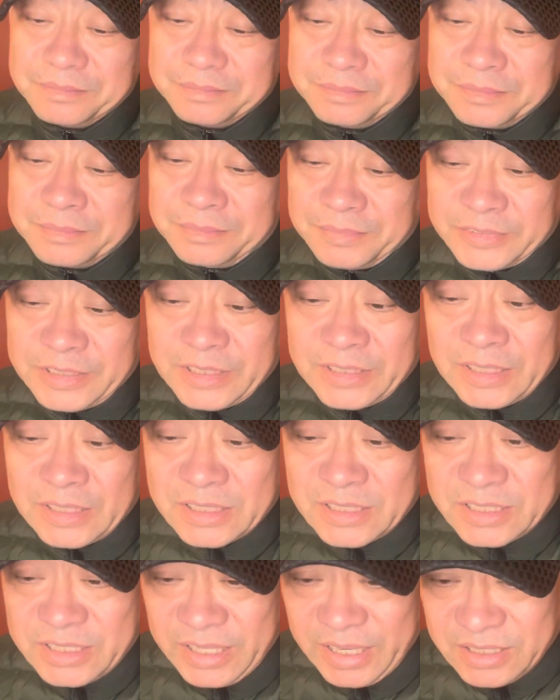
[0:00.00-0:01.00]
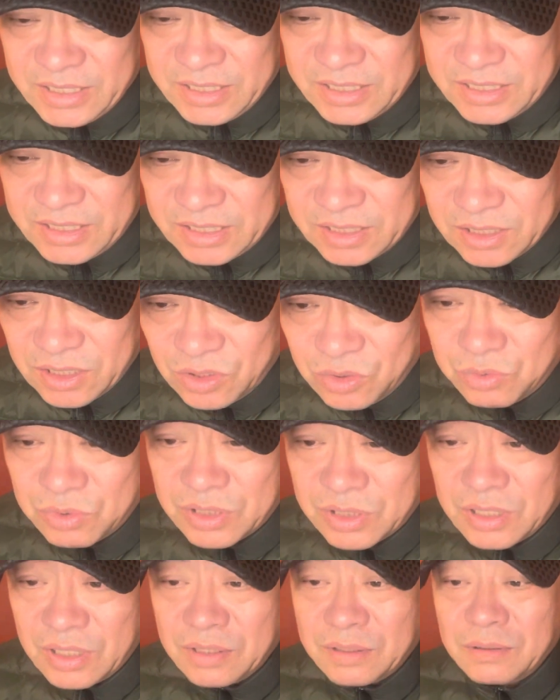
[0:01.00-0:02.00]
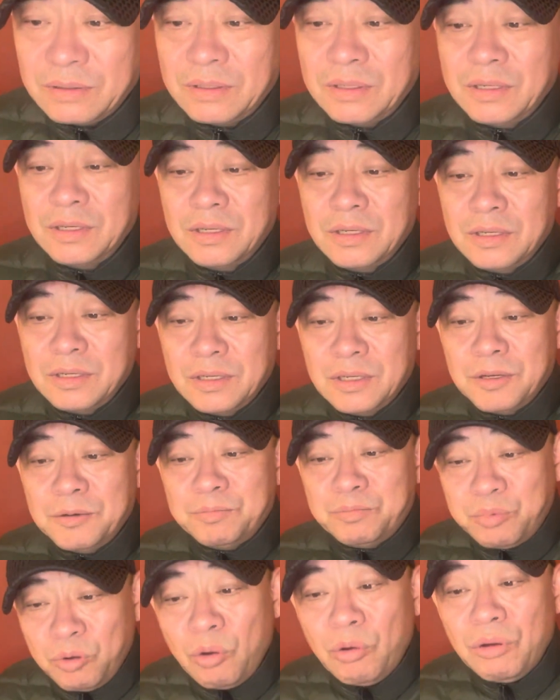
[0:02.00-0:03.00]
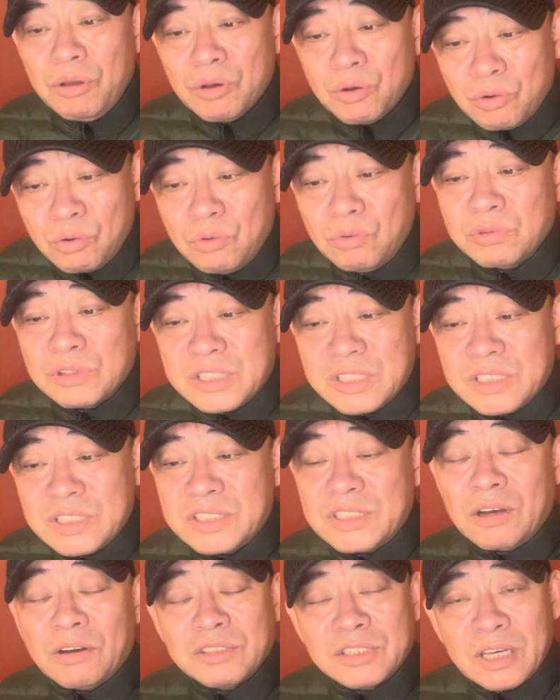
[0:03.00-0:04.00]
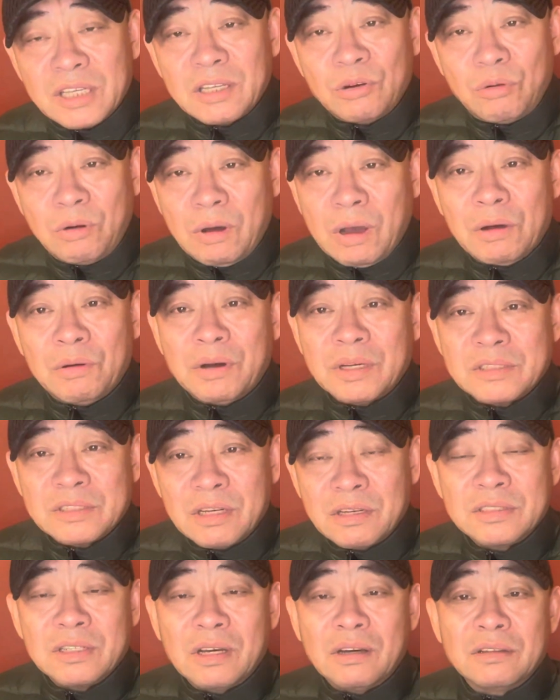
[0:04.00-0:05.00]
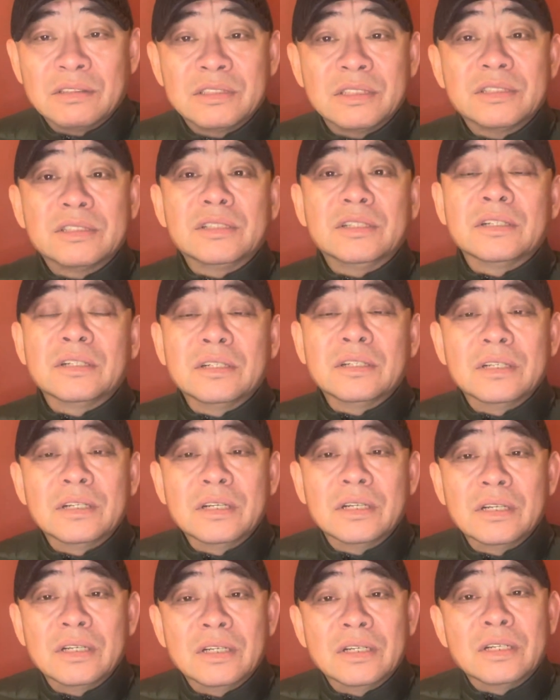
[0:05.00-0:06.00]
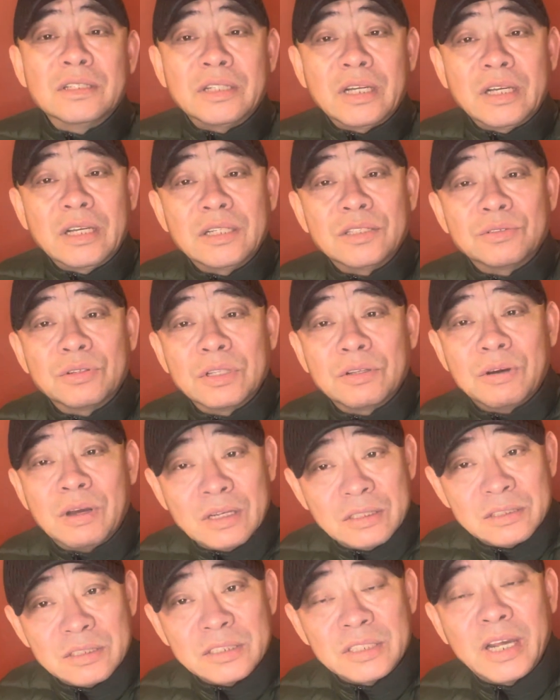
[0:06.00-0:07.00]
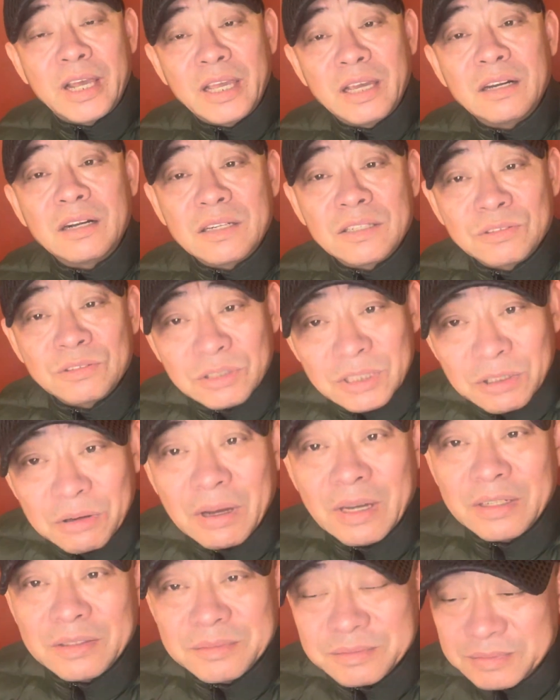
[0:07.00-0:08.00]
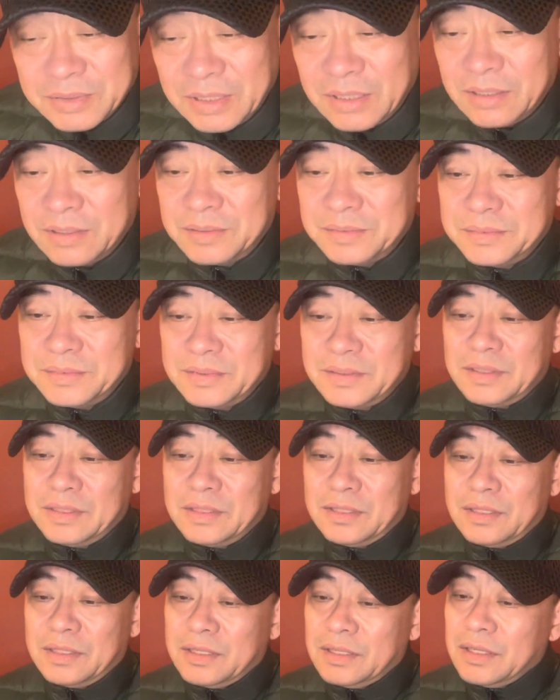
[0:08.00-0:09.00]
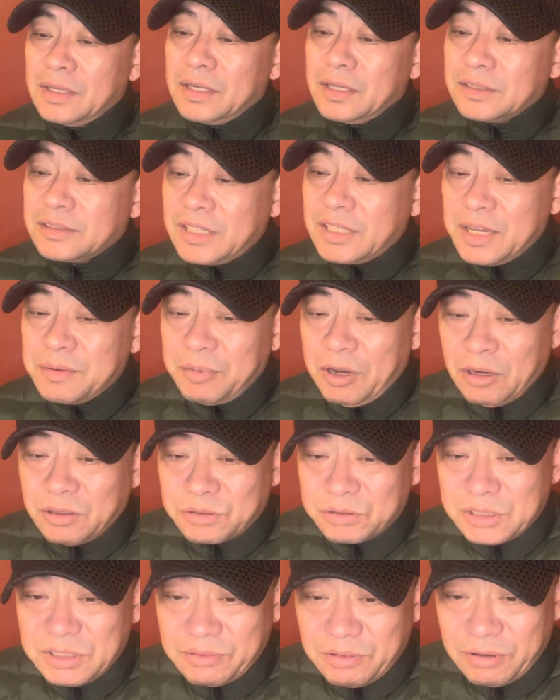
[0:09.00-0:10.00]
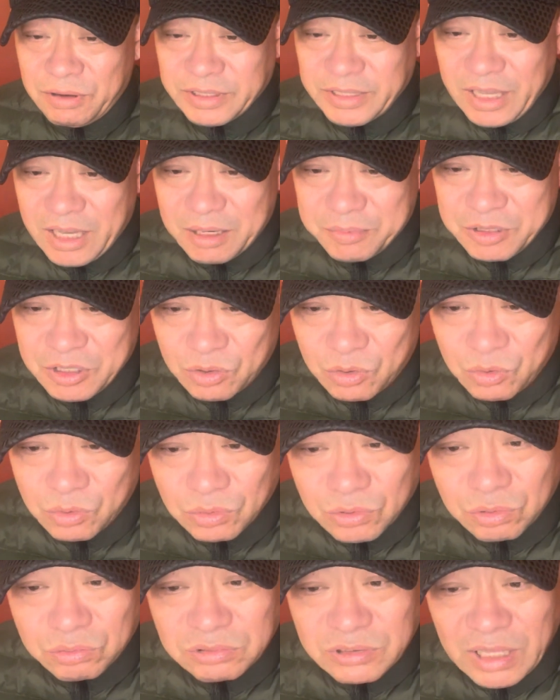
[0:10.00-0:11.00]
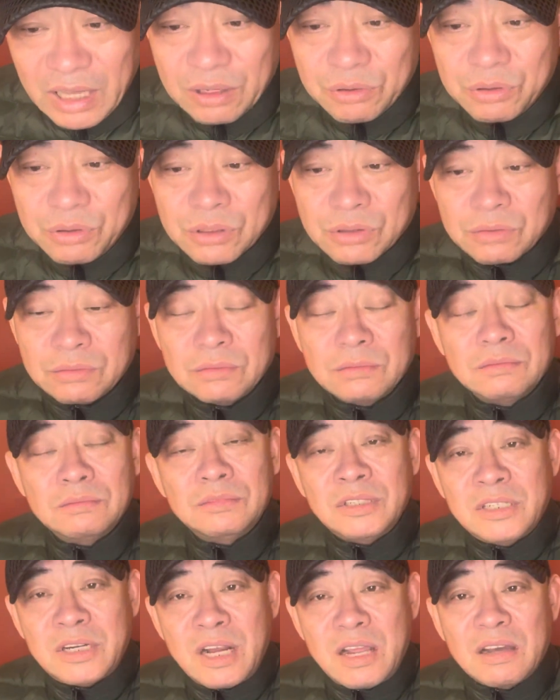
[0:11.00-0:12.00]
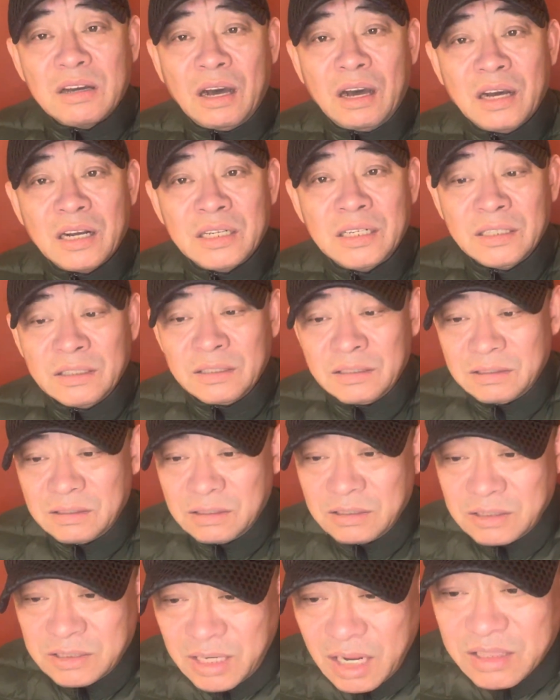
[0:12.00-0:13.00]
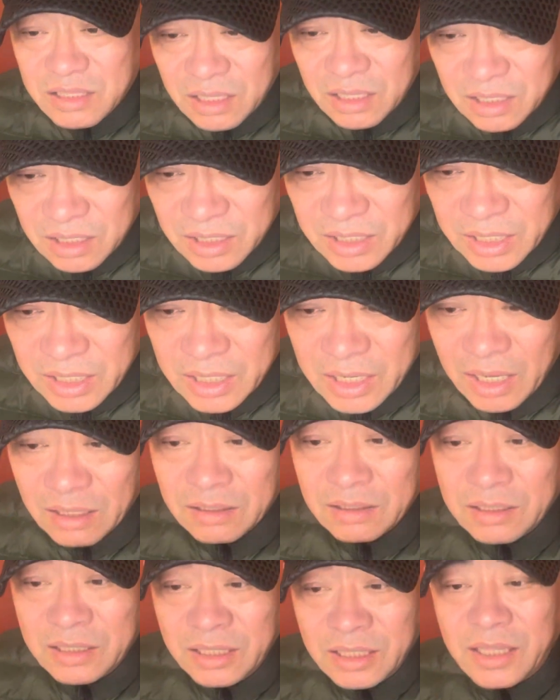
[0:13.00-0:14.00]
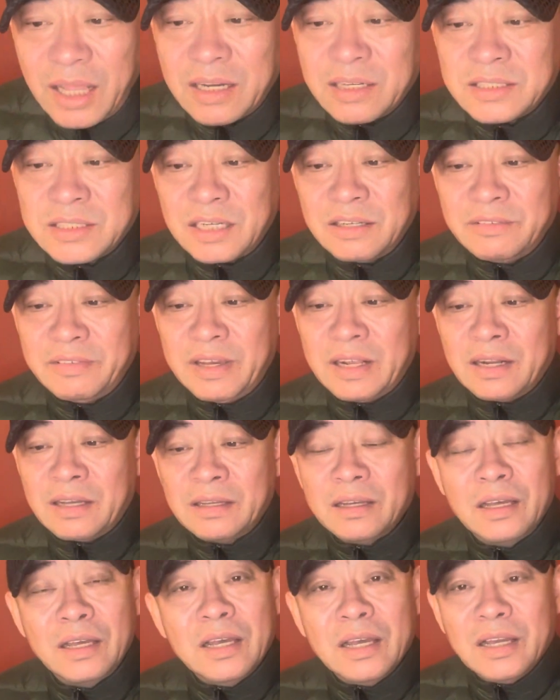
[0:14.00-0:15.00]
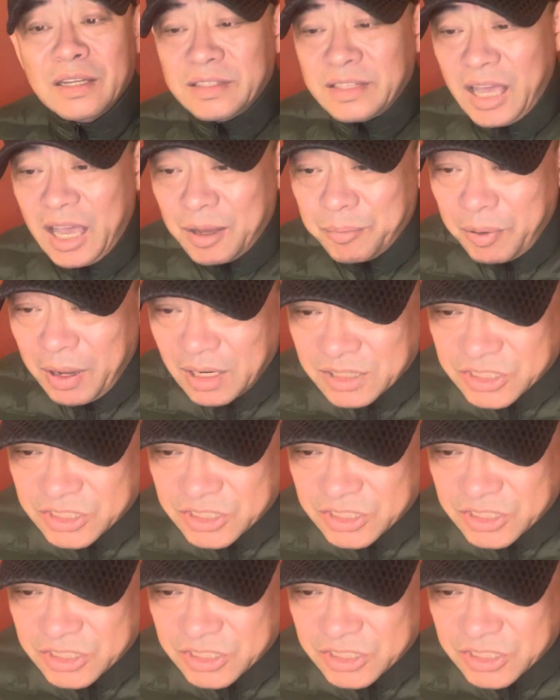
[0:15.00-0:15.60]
嗯，在他前行的路上，不会顾及脚下的花花草草。这是谁说的话？这是黑格尔说的话啊！在毛主席文化大革命的宏图大略中，任何人、任何力量一旦成为了，哪怕